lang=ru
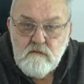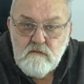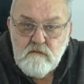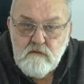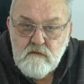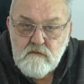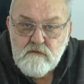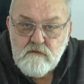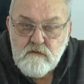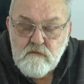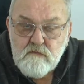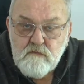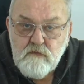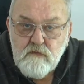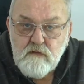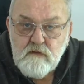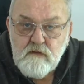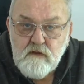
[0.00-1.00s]
э, до сих
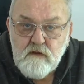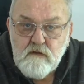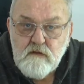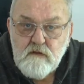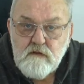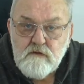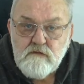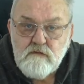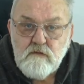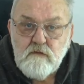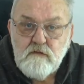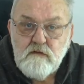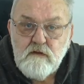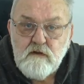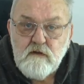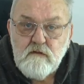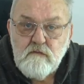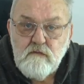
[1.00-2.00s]
пор я не нашел
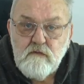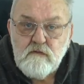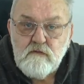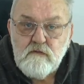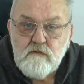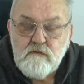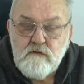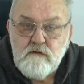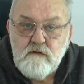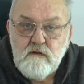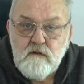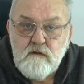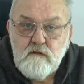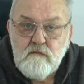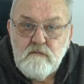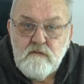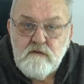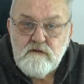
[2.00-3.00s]
никого, кто
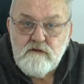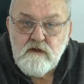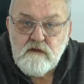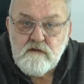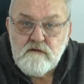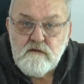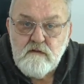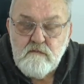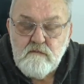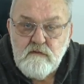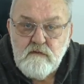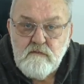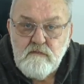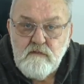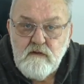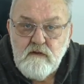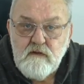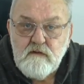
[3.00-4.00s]
сделал бы частное
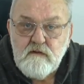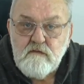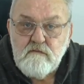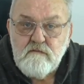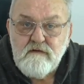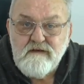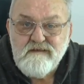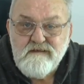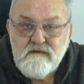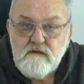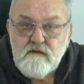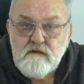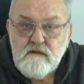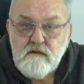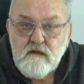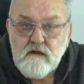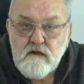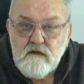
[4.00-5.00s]
предприятие в
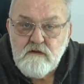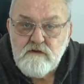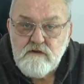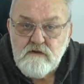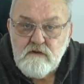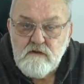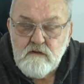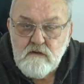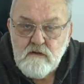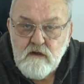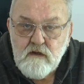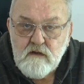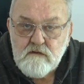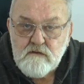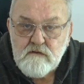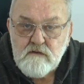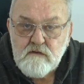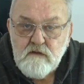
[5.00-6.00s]
России раньше
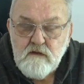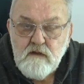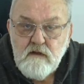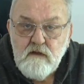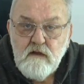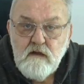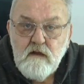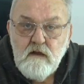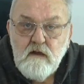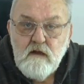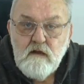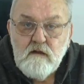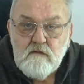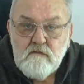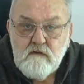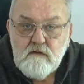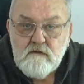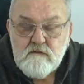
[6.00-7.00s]
нас.
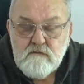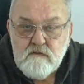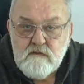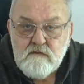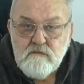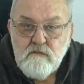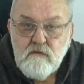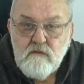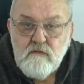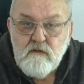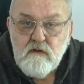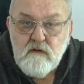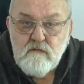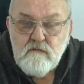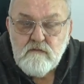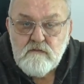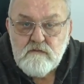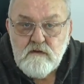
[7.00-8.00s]
28
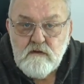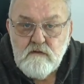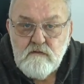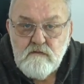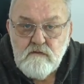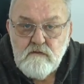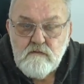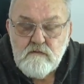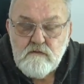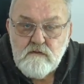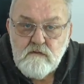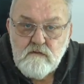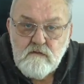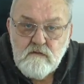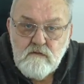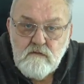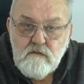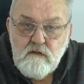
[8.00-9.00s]
августа 1990
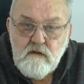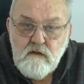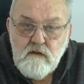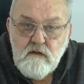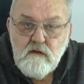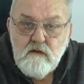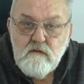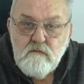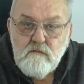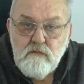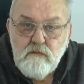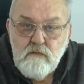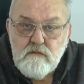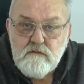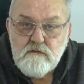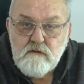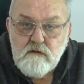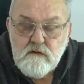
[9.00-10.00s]
года
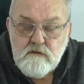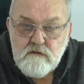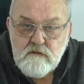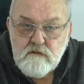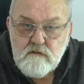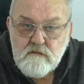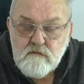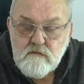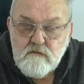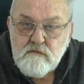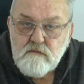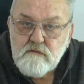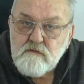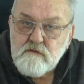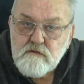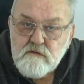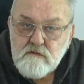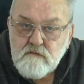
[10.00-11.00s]
«Пульс» начал свое
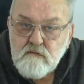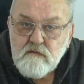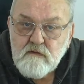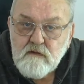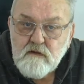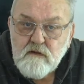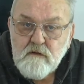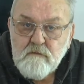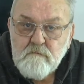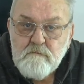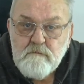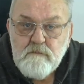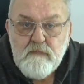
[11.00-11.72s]
существование.